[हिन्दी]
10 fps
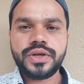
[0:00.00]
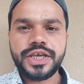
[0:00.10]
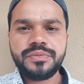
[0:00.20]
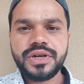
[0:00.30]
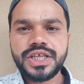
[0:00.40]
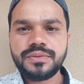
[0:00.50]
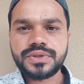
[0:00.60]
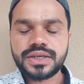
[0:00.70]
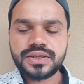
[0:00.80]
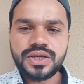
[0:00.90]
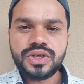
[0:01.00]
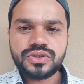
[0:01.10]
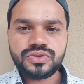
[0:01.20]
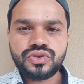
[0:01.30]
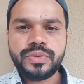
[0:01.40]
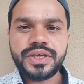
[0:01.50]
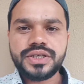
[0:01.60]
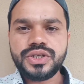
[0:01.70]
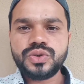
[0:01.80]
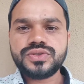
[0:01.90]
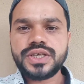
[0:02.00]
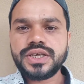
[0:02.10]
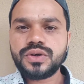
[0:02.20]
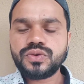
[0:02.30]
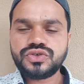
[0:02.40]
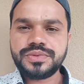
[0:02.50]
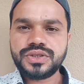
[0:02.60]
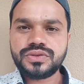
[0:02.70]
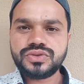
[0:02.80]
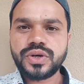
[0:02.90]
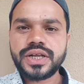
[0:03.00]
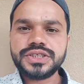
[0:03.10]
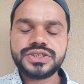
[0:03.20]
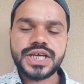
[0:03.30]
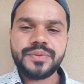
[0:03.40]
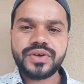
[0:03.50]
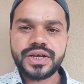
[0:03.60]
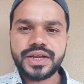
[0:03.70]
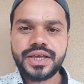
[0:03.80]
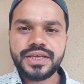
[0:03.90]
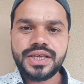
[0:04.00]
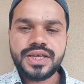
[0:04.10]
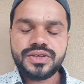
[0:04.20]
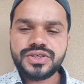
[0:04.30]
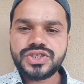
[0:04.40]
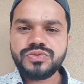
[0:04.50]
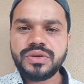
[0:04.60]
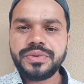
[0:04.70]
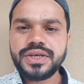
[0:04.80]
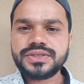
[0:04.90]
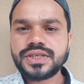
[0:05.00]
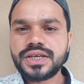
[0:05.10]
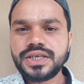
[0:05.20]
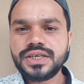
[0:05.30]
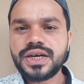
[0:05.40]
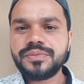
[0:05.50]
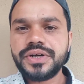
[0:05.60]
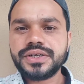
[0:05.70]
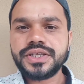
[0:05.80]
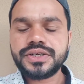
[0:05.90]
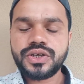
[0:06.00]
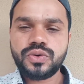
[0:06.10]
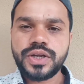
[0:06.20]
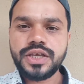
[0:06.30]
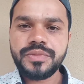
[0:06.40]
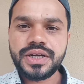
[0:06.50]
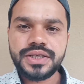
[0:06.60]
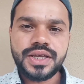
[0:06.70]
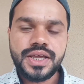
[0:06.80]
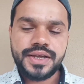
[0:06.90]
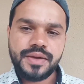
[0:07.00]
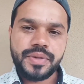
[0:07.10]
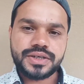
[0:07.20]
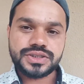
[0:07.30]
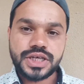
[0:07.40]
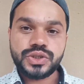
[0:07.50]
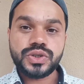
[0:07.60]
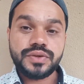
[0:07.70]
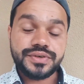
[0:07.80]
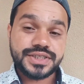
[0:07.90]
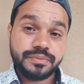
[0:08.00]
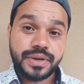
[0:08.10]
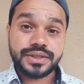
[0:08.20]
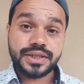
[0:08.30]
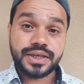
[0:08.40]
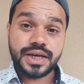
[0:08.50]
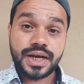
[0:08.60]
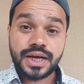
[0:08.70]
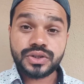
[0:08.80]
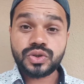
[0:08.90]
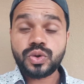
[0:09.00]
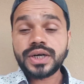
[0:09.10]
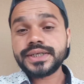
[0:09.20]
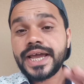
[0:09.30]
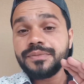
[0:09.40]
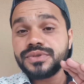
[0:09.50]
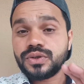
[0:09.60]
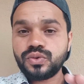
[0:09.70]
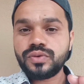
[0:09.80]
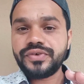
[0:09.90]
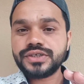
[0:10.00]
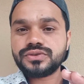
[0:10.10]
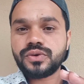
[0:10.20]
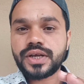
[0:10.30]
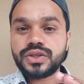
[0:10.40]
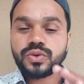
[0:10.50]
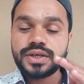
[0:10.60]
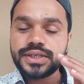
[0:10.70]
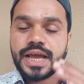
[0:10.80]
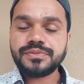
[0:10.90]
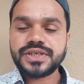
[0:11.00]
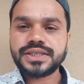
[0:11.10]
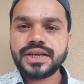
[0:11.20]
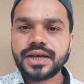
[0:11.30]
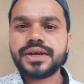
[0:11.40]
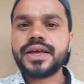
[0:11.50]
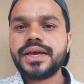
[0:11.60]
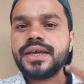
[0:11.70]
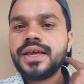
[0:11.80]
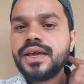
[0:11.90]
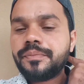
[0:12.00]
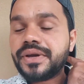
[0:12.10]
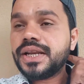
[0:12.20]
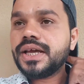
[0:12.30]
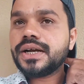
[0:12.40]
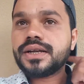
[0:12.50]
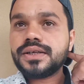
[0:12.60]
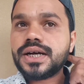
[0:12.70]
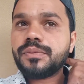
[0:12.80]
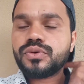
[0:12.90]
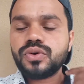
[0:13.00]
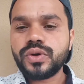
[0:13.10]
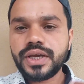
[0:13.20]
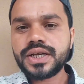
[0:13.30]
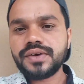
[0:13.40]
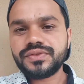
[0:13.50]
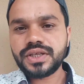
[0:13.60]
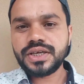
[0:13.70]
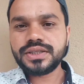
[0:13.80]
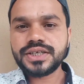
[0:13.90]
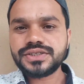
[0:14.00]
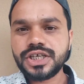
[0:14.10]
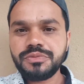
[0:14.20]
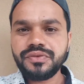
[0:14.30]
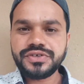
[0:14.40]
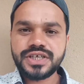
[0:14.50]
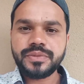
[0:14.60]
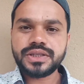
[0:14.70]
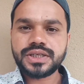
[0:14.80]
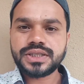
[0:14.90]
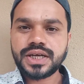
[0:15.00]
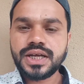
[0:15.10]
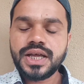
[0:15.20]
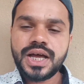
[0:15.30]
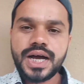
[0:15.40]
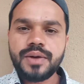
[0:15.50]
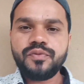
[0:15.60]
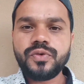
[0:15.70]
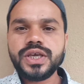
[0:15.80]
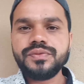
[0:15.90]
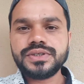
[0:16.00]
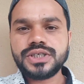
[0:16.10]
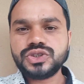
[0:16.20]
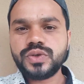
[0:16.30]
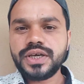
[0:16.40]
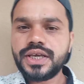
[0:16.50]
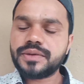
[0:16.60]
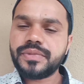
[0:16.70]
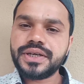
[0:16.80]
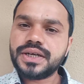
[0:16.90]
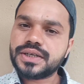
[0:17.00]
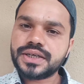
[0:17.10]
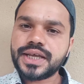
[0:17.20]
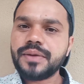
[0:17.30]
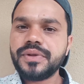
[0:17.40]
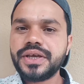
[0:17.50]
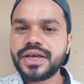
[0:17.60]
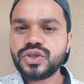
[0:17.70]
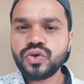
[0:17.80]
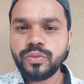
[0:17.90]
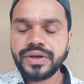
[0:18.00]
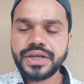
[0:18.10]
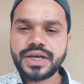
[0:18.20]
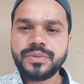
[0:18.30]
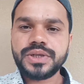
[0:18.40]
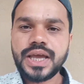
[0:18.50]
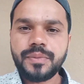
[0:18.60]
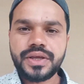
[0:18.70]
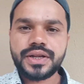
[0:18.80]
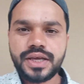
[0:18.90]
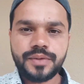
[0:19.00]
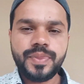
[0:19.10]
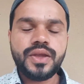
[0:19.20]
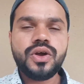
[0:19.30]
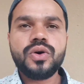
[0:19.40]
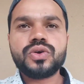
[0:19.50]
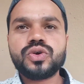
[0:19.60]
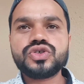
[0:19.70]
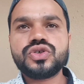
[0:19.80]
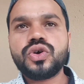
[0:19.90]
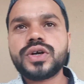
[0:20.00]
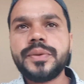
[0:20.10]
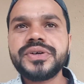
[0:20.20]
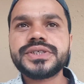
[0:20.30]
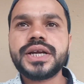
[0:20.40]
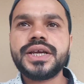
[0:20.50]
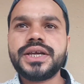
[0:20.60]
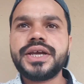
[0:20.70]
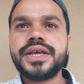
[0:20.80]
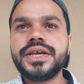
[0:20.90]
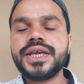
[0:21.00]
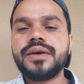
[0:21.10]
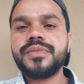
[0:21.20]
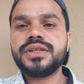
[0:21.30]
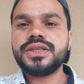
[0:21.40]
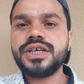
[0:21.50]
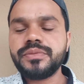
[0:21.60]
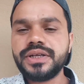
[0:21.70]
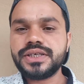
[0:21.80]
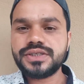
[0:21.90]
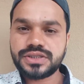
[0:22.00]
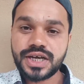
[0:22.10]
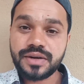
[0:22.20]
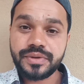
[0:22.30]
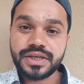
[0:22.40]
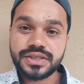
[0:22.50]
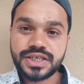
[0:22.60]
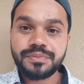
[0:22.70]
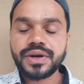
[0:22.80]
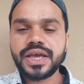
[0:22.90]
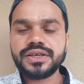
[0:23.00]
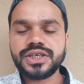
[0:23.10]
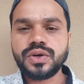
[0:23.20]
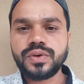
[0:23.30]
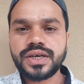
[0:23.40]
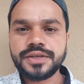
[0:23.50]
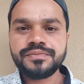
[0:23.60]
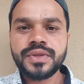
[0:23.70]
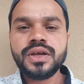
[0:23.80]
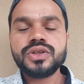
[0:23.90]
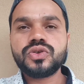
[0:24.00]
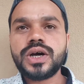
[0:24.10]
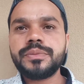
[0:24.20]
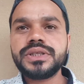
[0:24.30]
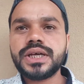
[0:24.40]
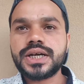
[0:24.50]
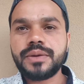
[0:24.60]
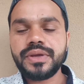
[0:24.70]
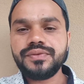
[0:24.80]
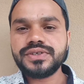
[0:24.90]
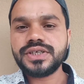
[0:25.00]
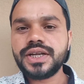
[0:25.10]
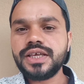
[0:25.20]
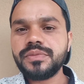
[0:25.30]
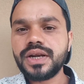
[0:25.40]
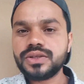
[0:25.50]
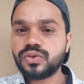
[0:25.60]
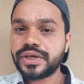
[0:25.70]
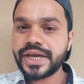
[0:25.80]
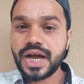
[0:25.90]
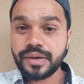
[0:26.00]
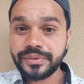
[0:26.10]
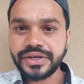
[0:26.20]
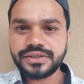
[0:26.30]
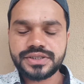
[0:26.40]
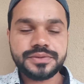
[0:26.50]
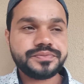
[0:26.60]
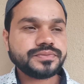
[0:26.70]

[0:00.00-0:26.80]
को नहीं मिली अब तक जो दुबई की न्यूज़ है या कुछ भी जो खलीज टाइम वगैरह हैं किसी में भी इस तरह की अपडेट देखने को नहीं मिली कि पाकिस्तानियों के वीज़े बंद हैं हाँ थोड़ा टाइम ज़रूर वेस्ट हो रहा है थोड़ा टाइम ज़्यादा लग रहा है पहले अगर आपको एक हफ़्ते या दस दिन में वीज़ा मिलता था अब वही वीज़ा जो है एक महीना का टाइम ले रहा है दो महीने का भी टाइम ले रहा है और कुछ लोग कमेंट्स करके कह रहे हैं कि हमने तीन महीने से चार महीने से अप्लाई किया हुआ है तो अभी तक हमें वीज़ा नहीं मिला तो क्या अपडेट्स है